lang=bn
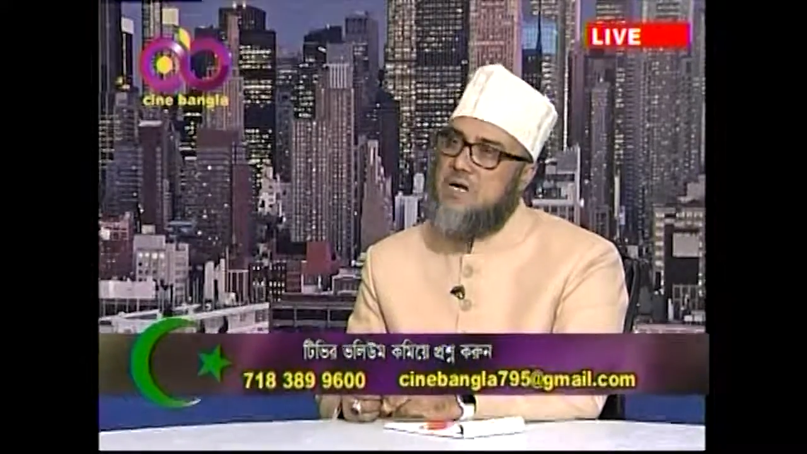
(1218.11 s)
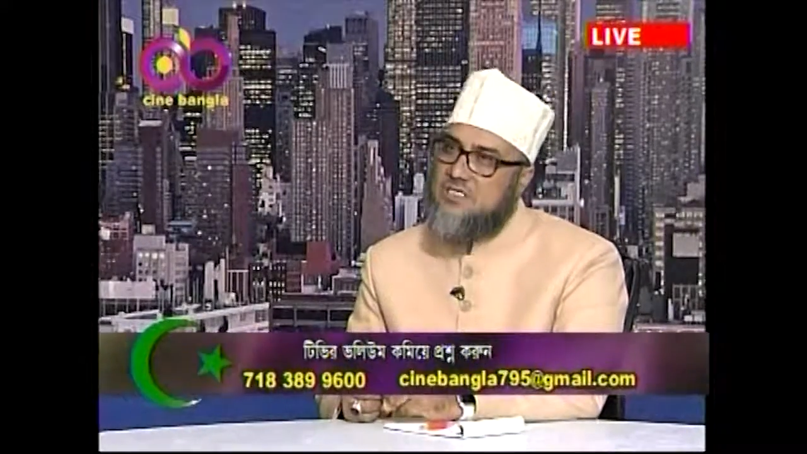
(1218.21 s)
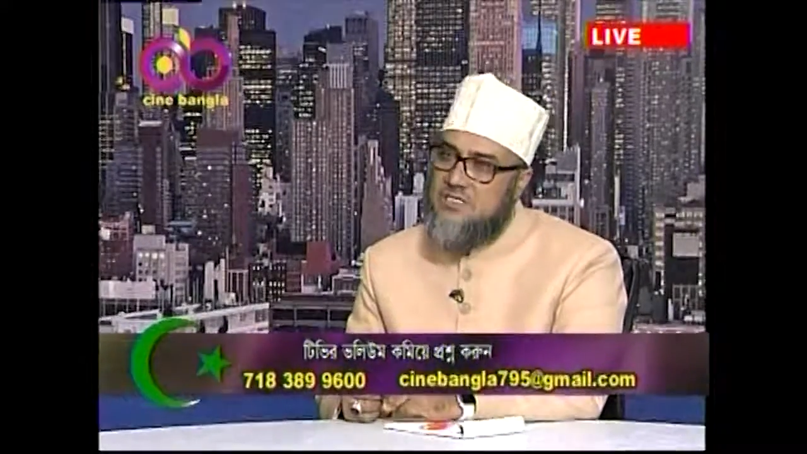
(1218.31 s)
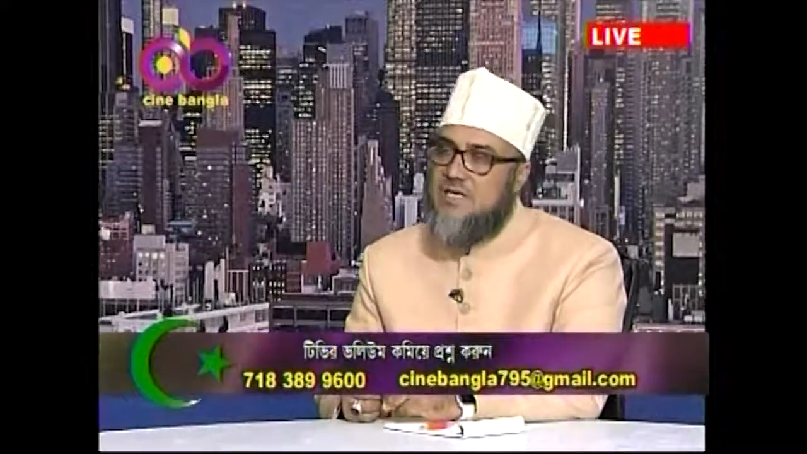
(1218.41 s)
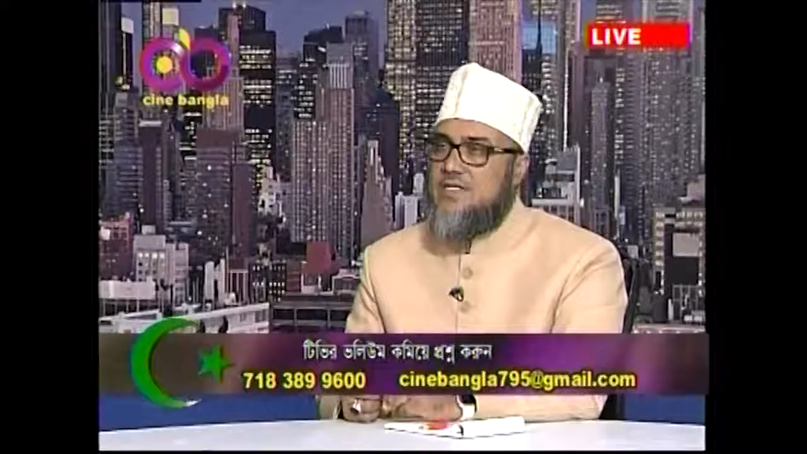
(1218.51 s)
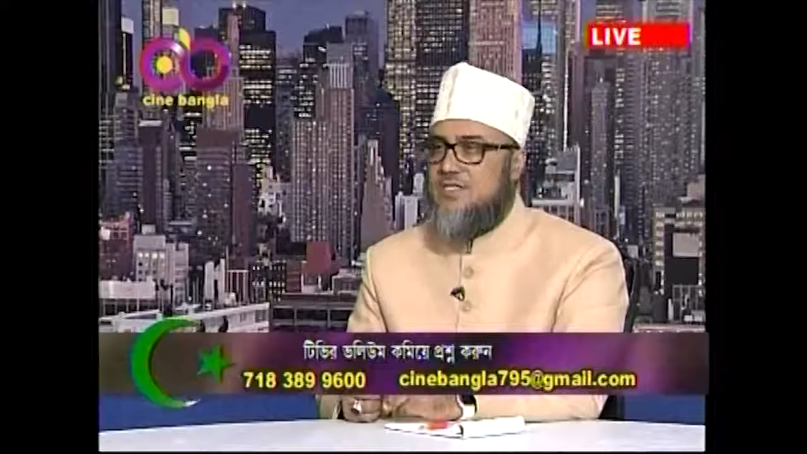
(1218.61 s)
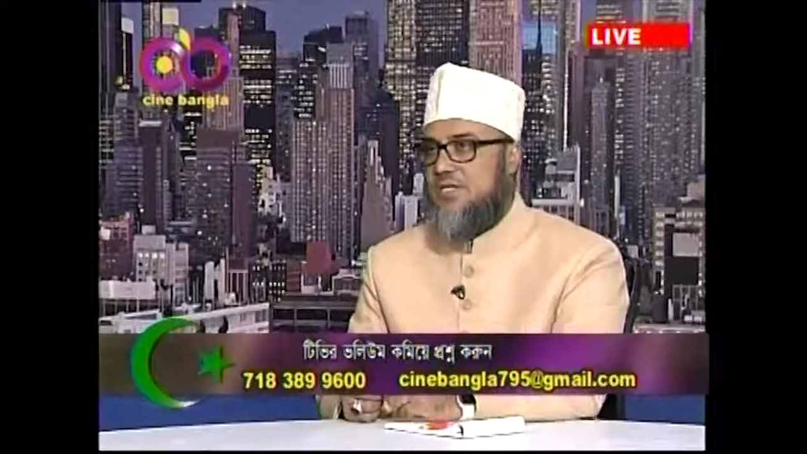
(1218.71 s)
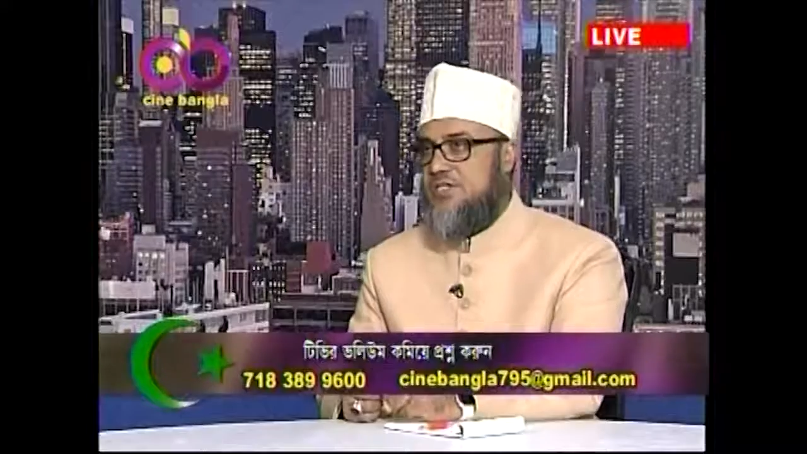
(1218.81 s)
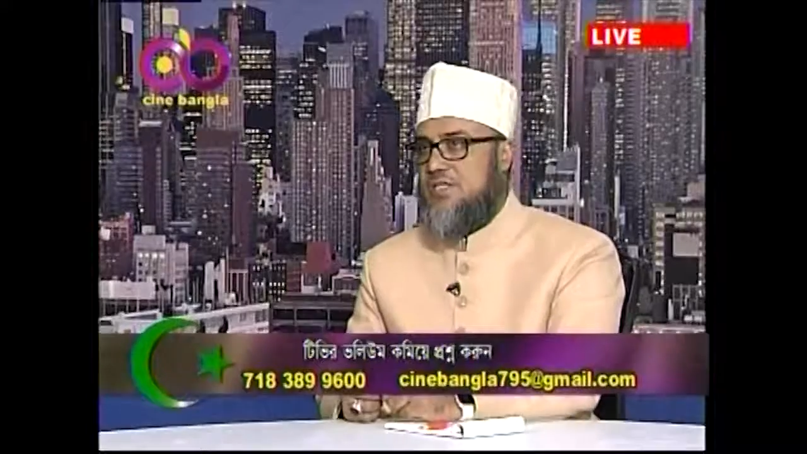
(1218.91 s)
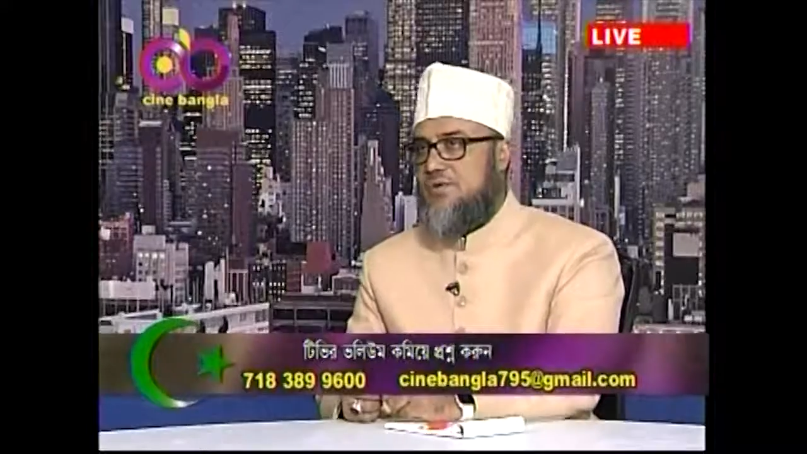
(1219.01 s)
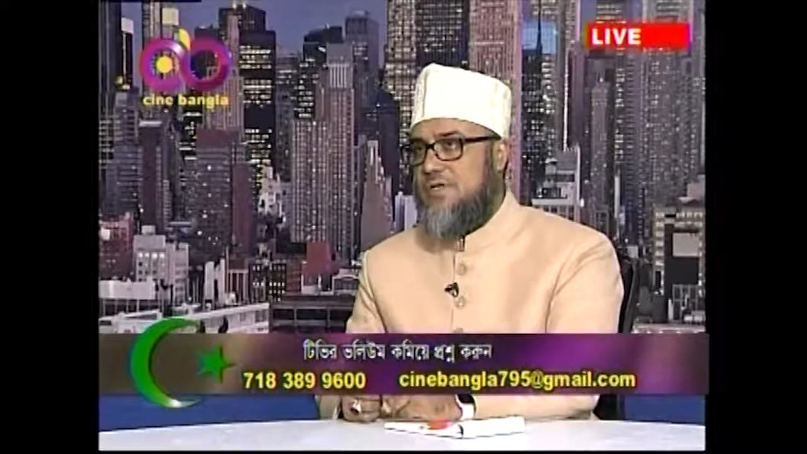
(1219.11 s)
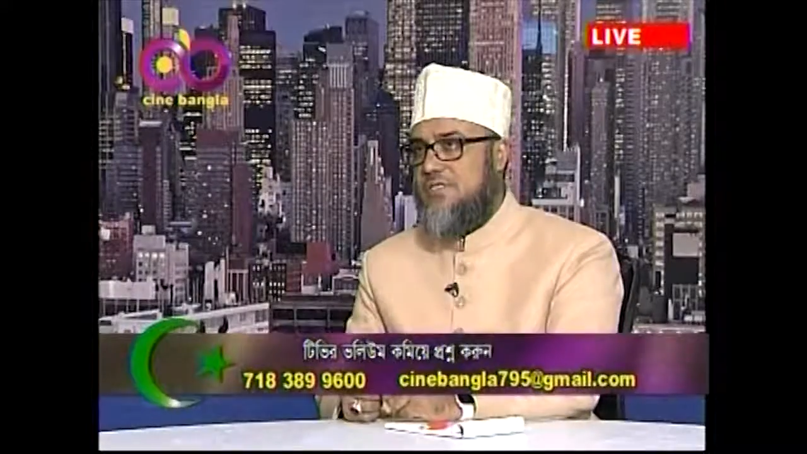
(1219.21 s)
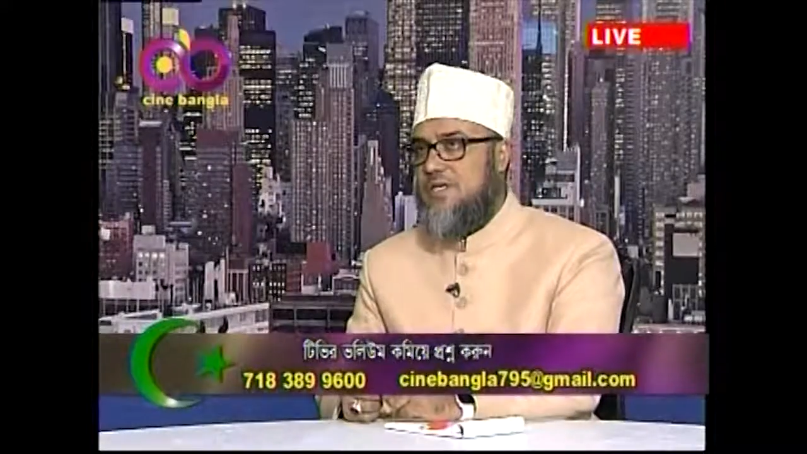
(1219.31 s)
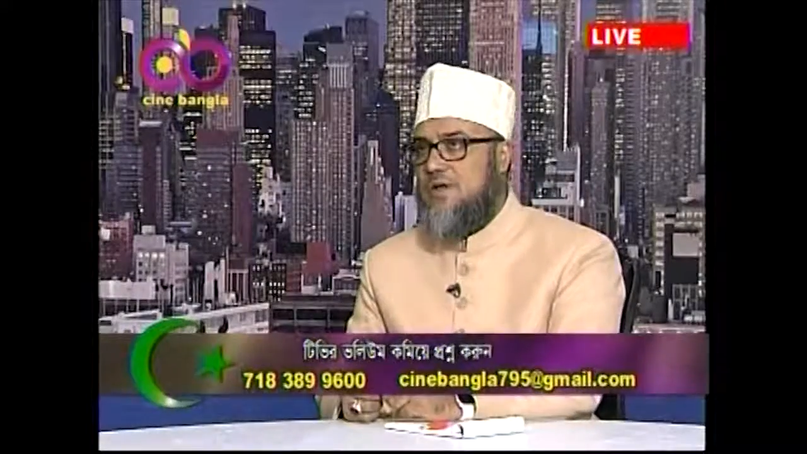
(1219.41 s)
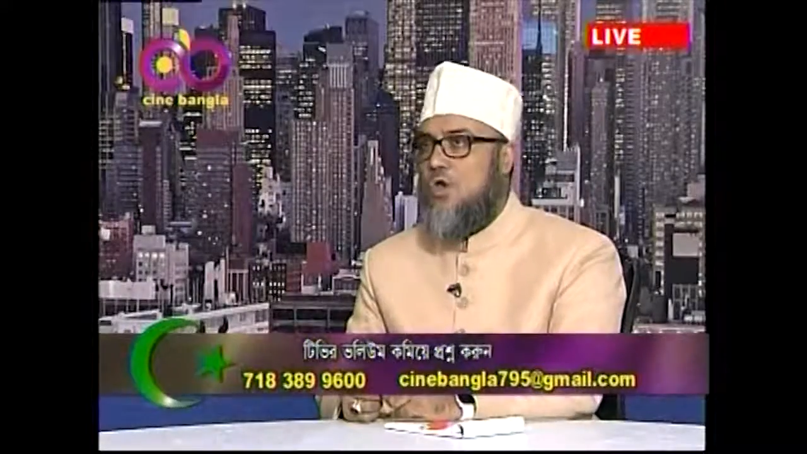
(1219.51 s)
মাজিদে নিজে ইরশাদ
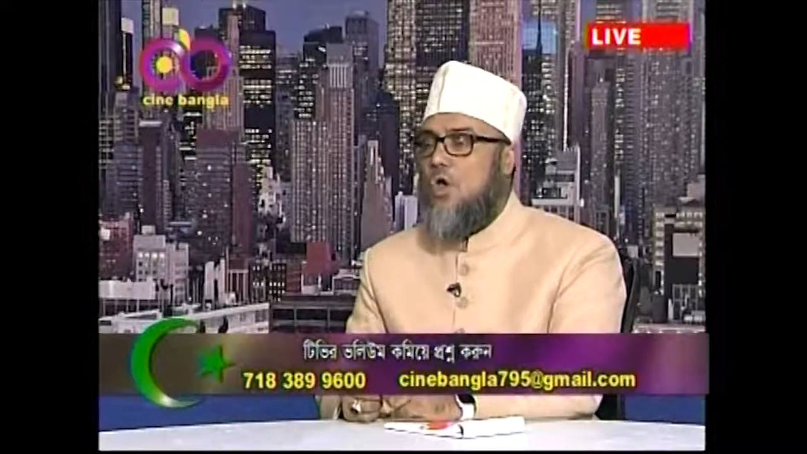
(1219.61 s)
করেছেন